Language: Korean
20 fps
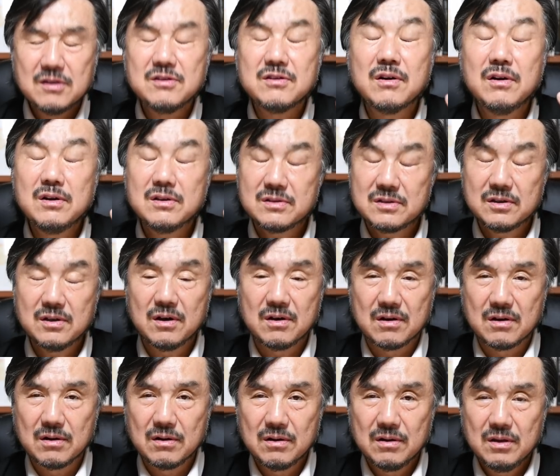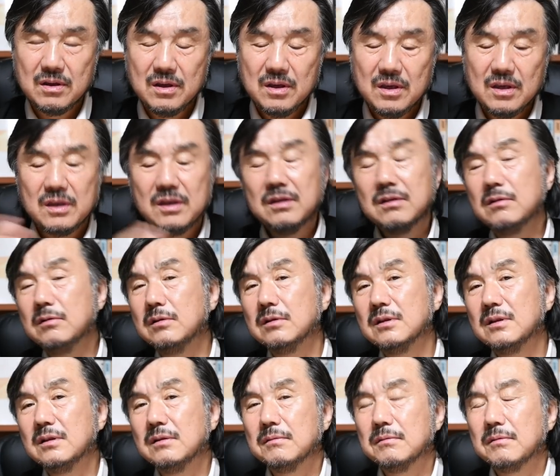열정
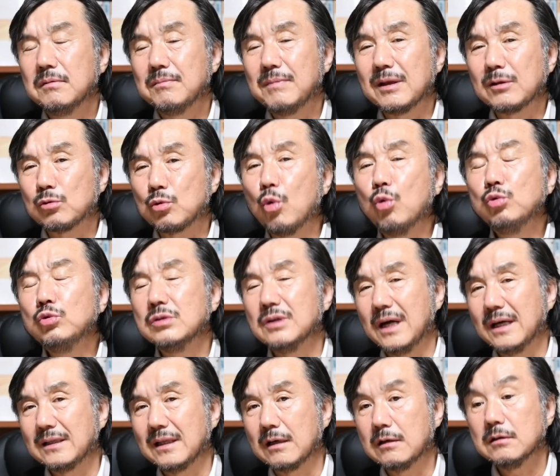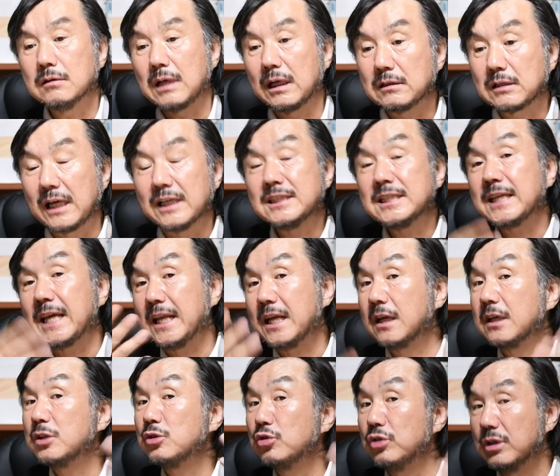이거는 막 동등하다. 같이
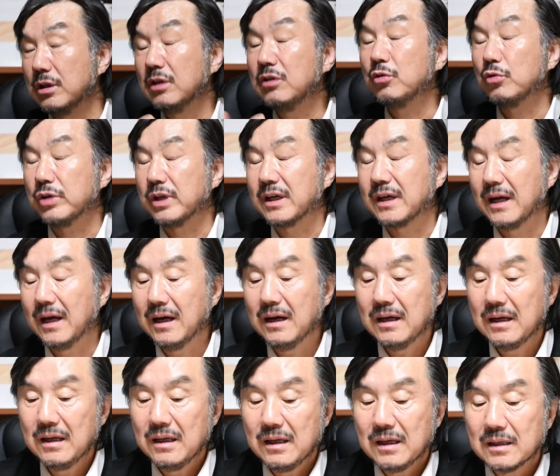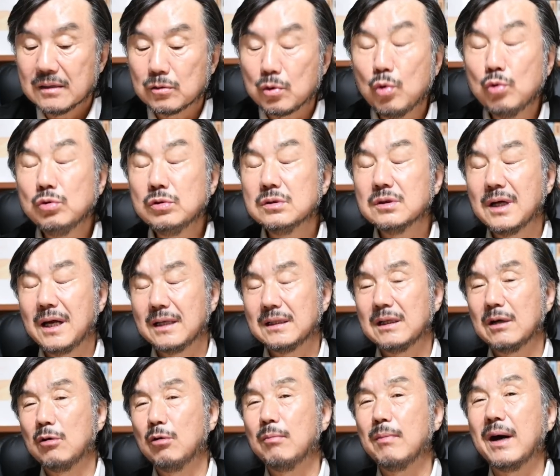계량 기준이 어려우니까.
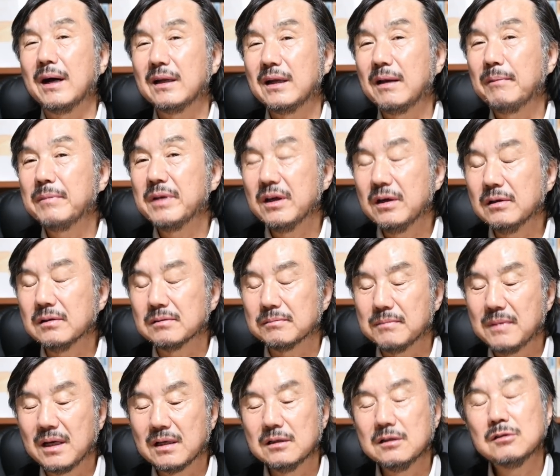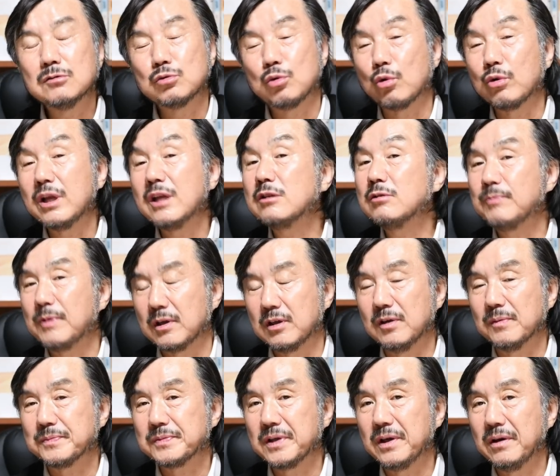동등하다고 말하면 막 그는 동의할
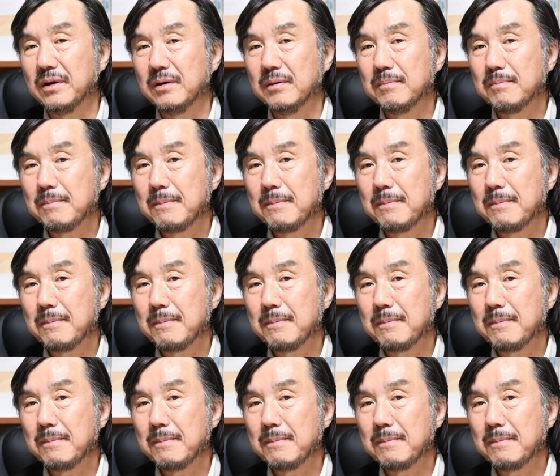수밖에 없어요.